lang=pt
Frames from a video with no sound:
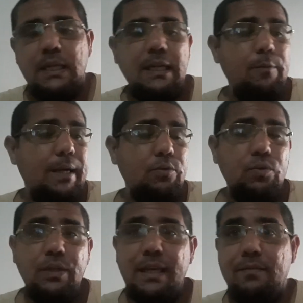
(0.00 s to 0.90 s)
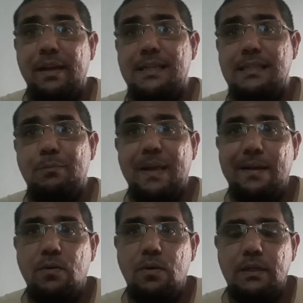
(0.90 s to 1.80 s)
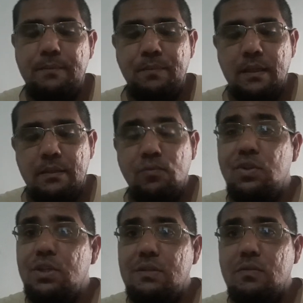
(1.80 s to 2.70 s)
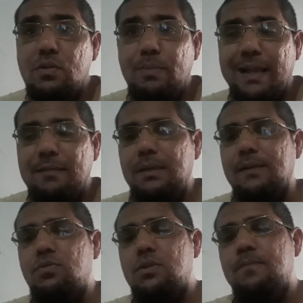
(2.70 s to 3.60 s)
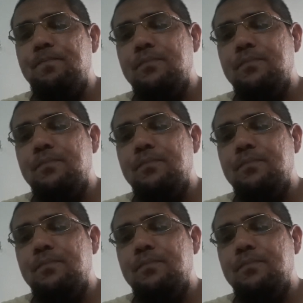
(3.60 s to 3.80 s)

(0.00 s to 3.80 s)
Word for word: Léo Maroto, quem é que vai receber agora no início dos pagamentos?